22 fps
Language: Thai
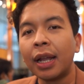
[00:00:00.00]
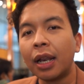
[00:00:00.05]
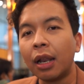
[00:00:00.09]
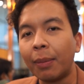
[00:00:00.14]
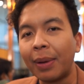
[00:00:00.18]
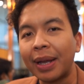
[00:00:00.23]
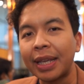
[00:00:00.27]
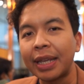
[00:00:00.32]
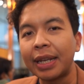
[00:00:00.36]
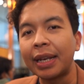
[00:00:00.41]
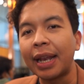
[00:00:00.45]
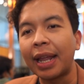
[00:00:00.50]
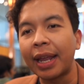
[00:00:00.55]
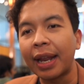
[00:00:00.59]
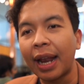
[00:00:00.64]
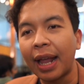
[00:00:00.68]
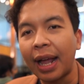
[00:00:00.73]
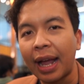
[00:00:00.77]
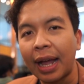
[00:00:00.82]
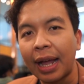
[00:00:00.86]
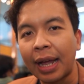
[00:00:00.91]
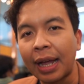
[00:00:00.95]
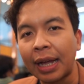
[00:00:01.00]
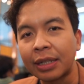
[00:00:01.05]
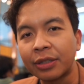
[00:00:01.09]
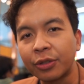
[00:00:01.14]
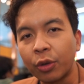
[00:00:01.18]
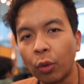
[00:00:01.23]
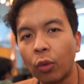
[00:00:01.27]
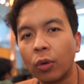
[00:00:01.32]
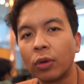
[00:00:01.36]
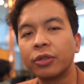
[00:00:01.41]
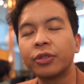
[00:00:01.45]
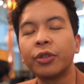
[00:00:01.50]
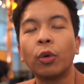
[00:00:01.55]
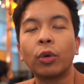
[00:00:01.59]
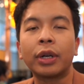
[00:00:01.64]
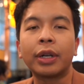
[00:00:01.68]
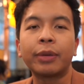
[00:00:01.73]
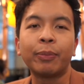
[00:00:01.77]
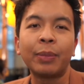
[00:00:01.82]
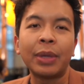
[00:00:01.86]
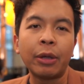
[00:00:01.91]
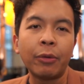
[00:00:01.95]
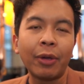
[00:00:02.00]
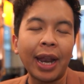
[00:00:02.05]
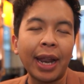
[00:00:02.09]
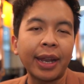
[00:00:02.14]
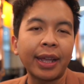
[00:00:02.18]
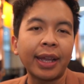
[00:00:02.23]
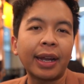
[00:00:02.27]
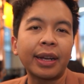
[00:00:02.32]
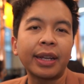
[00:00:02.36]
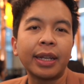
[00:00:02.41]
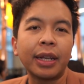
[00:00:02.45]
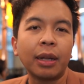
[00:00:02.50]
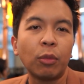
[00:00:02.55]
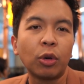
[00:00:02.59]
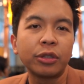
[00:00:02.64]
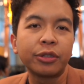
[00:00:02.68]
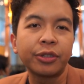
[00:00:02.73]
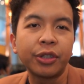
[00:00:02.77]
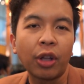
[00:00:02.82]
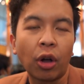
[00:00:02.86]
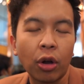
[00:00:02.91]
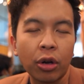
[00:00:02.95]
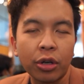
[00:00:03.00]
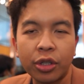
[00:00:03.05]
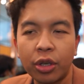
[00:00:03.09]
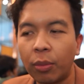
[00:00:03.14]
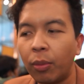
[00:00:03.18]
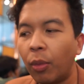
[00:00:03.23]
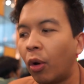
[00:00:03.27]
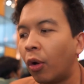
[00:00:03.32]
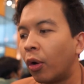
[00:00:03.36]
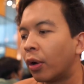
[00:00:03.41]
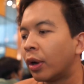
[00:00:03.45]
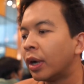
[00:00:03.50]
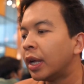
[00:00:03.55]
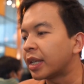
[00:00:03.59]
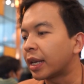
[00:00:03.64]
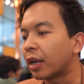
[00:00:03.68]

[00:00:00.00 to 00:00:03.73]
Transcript: เรามากินในราคาสูงสุดมีเวลาในการกินทั้งหมด2ชั่วโมง